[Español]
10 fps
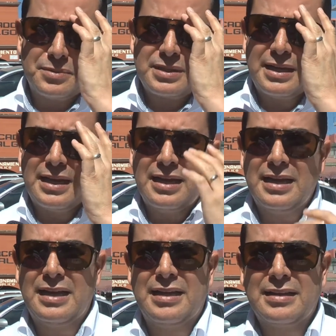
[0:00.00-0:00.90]

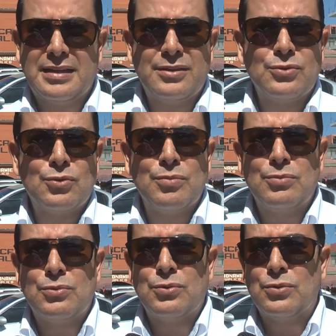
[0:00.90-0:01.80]
sería tanto
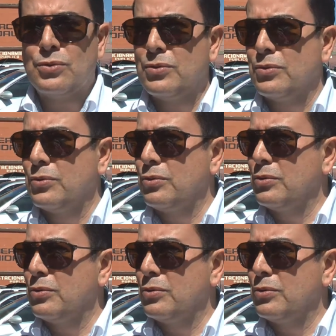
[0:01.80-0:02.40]
como